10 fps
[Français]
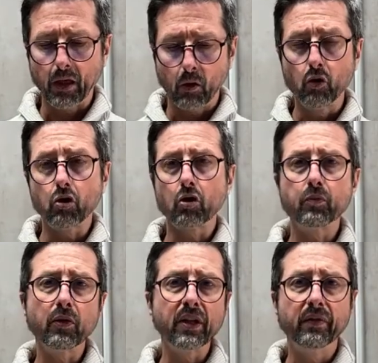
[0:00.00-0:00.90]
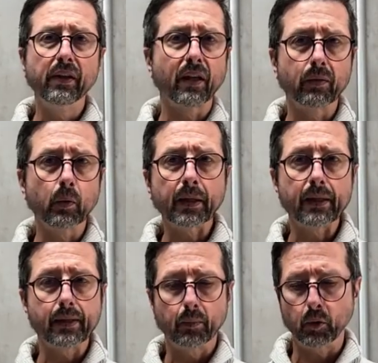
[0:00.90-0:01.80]
Le changement des filtres est vraiment très
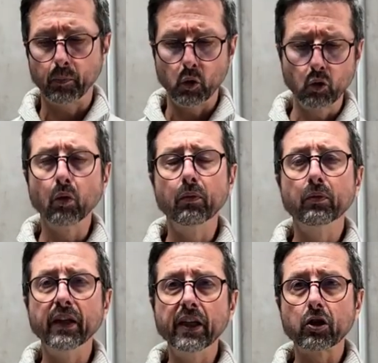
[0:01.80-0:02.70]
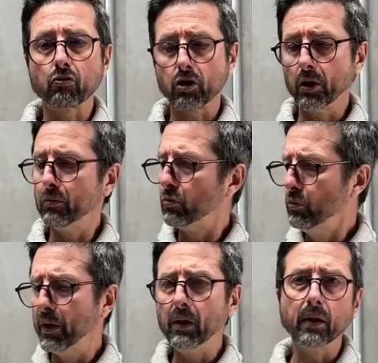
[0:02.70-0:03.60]
simple. Le jour où vous devez les changer, vous
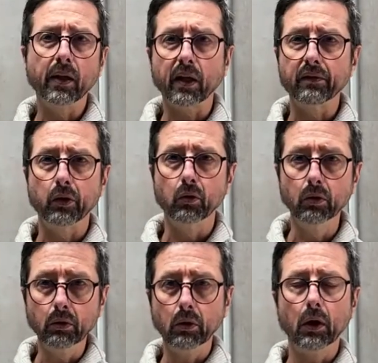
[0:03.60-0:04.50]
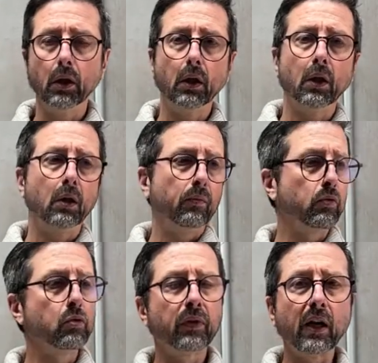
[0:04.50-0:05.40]
coupez l'arrivée d'eau,
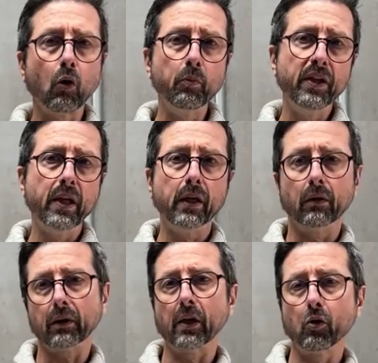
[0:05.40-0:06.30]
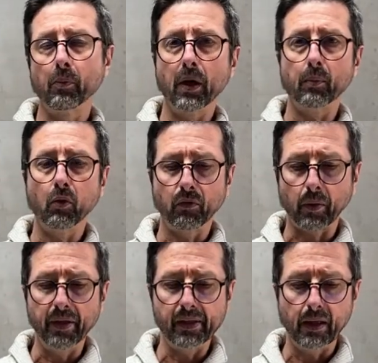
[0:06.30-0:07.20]
vous ouvrez un robinet quelque part pour faire
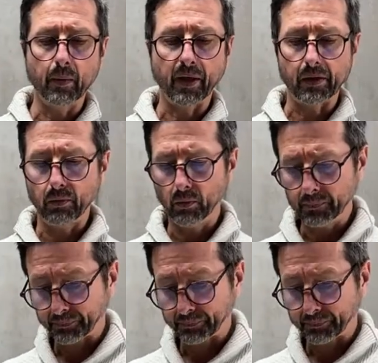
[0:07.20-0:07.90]
baisser la pression,